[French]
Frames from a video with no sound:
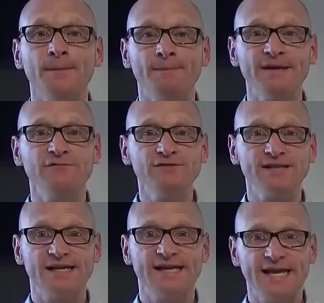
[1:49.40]
Mais
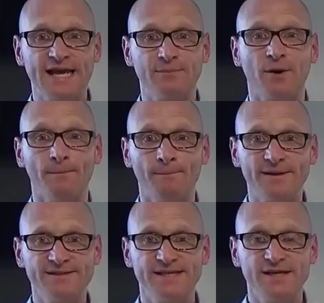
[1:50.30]
vous allez également
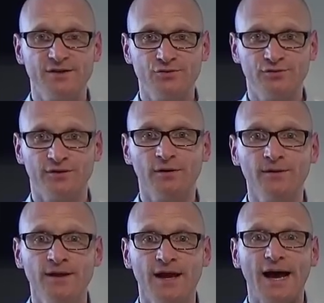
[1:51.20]
passer du temps